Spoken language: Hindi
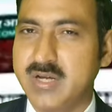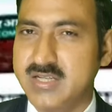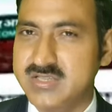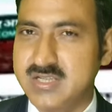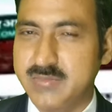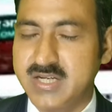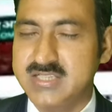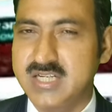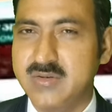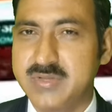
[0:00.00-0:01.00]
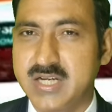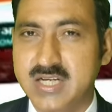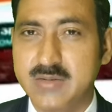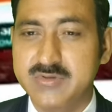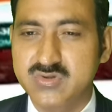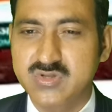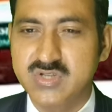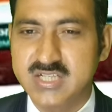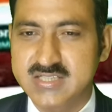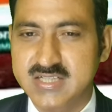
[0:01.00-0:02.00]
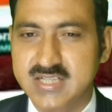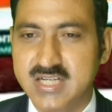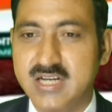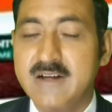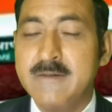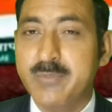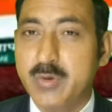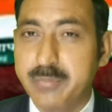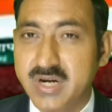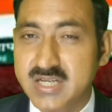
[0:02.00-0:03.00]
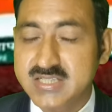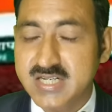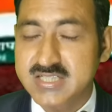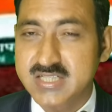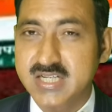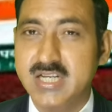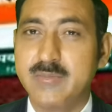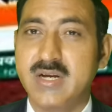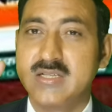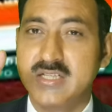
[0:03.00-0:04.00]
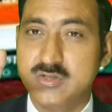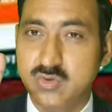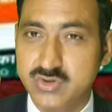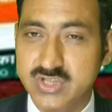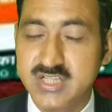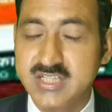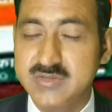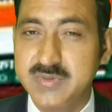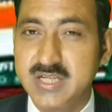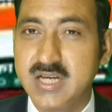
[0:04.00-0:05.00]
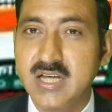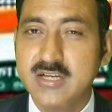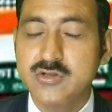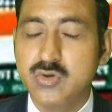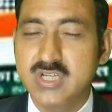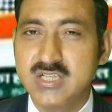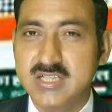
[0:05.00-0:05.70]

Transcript: हमारा हमारे चैनल पर जाके आप उसको देख सकते हैं तो प्रोडक्ट सिलेक्शन के लिए हमारा दस क्वेश्चनरीज भी है जो कि